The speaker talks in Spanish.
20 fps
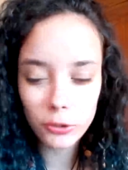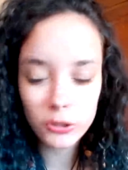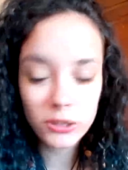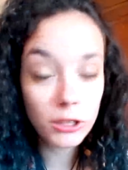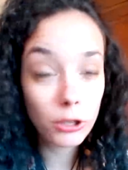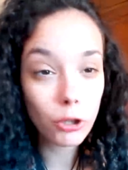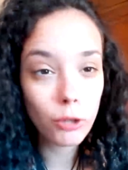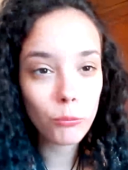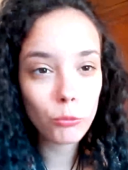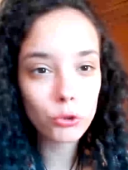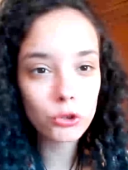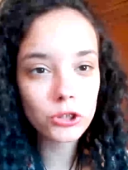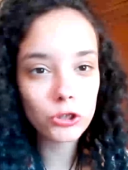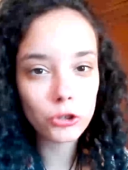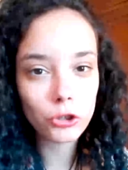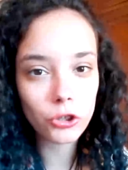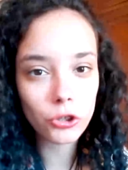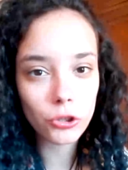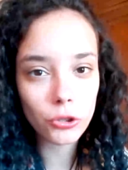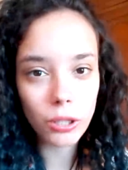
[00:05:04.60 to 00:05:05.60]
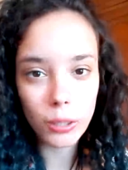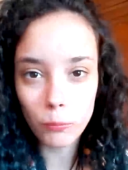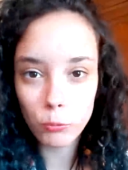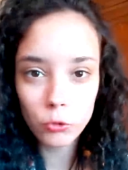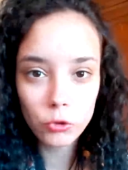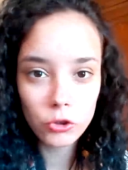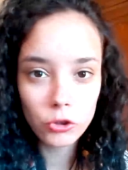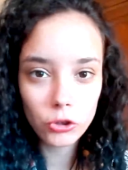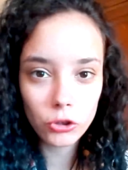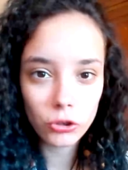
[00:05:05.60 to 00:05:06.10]
sigo mucho a
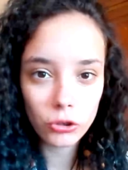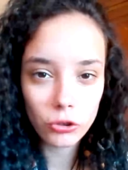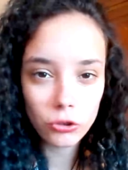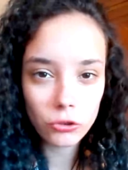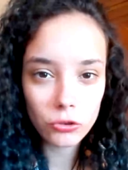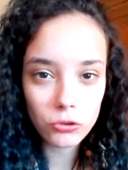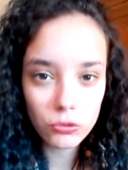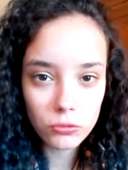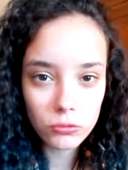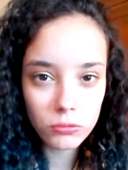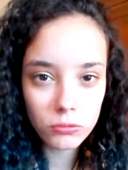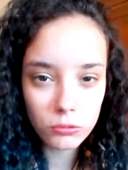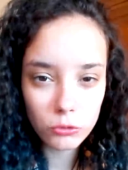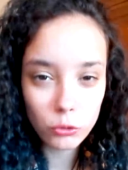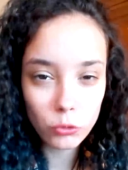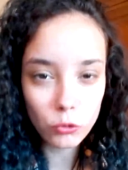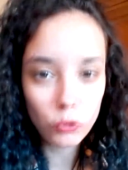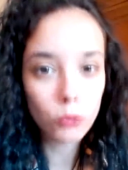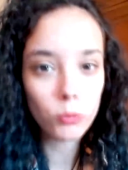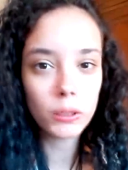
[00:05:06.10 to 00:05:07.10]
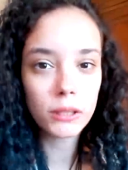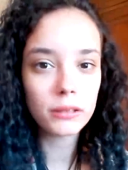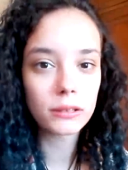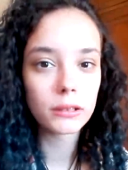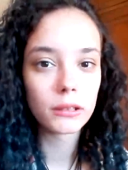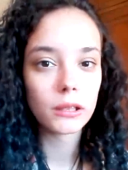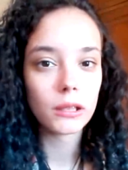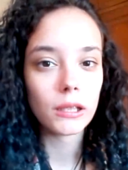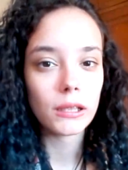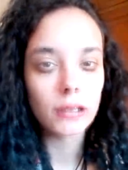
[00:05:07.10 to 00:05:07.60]
muchos youtubers,
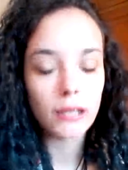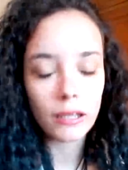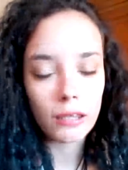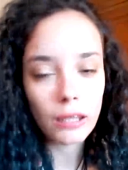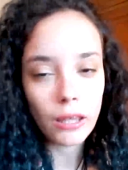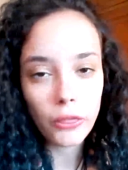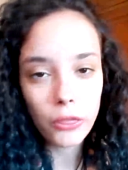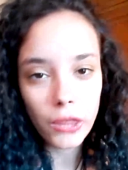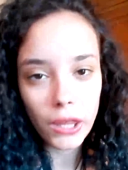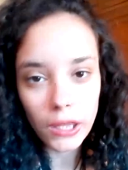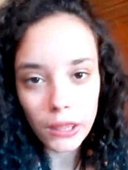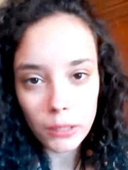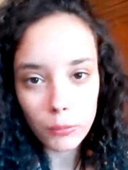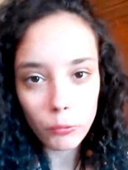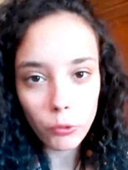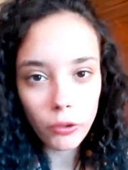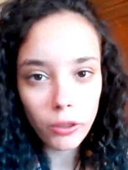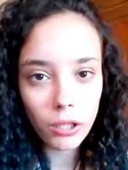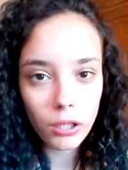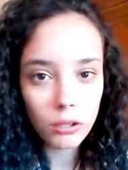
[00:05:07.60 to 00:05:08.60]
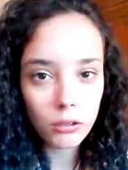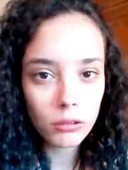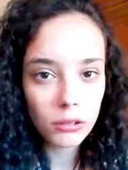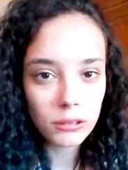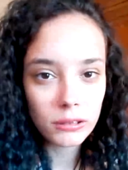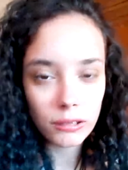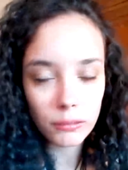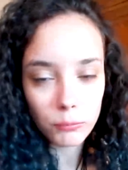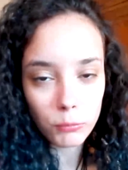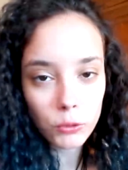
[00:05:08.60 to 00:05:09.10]
tendencias de moda, ¿no?
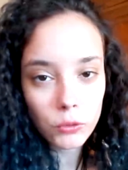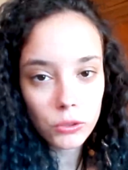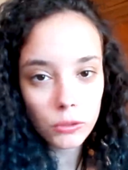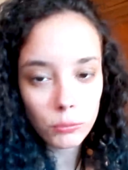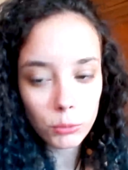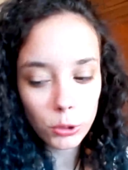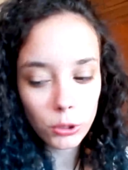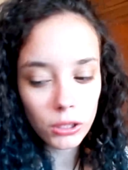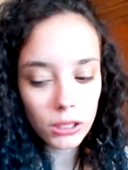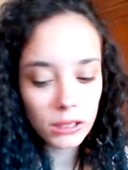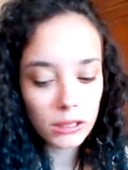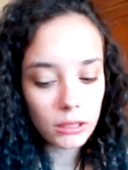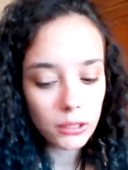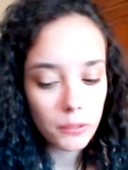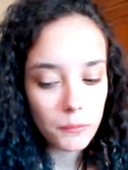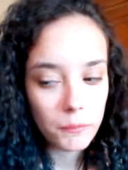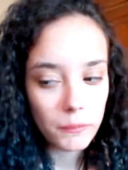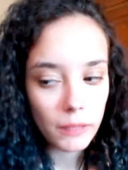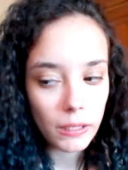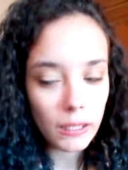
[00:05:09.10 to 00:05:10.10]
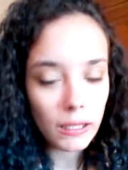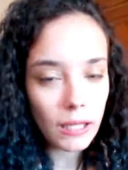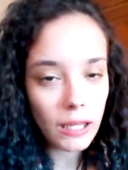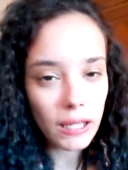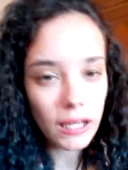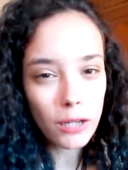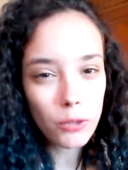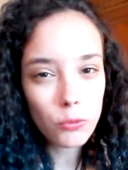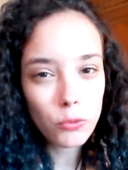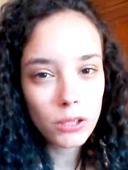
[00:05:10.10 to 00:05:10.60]
Estos beauty bloggers, y hay
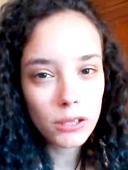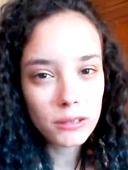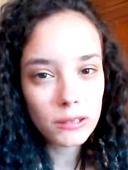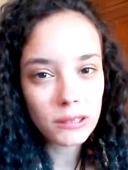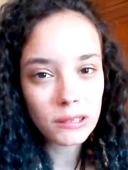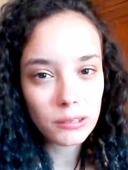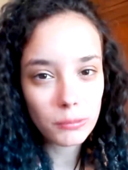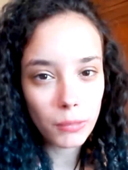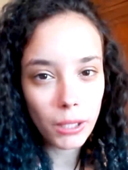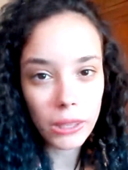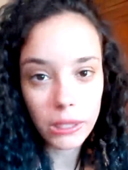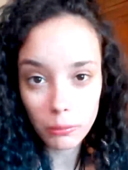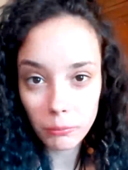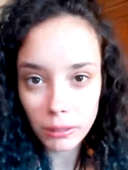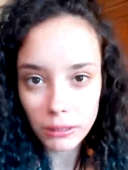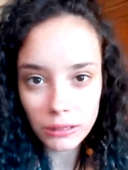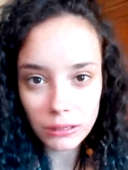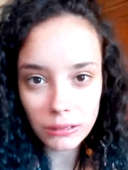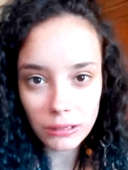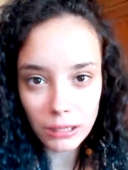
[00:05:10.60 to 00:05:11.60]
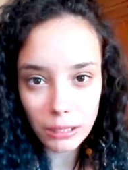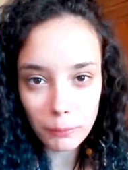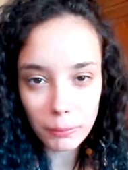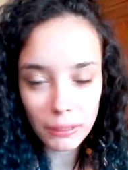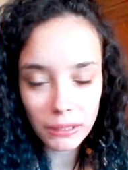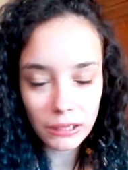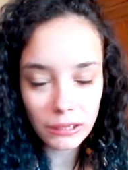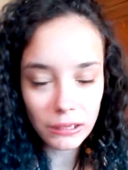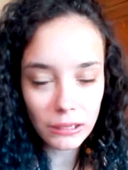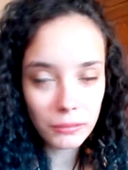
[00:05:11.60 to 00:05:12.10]
algunas que se me hacen bastante
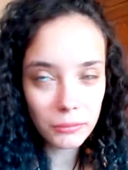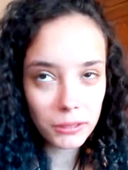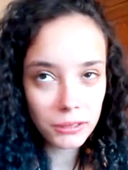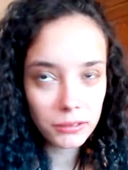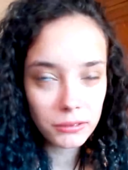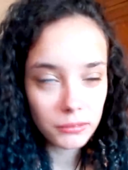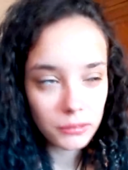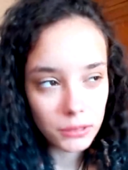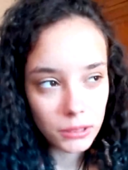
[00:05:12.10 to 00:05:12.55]
repetitivas.